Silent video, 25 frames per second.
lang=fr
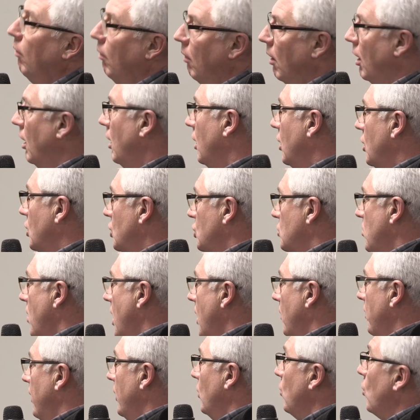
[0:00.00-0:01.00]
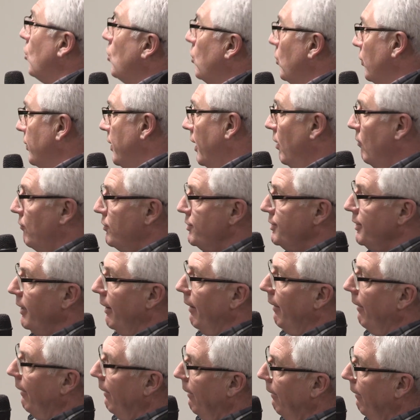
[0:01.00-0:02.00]
euh, je me rappelle, on comptait, on
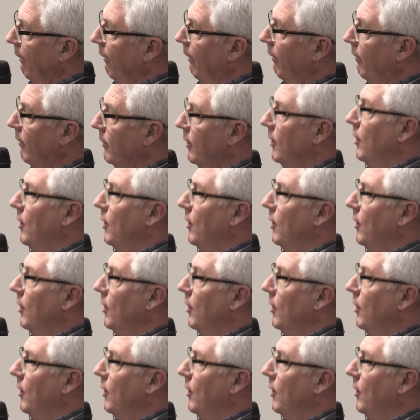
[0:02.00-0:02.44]
faisait un,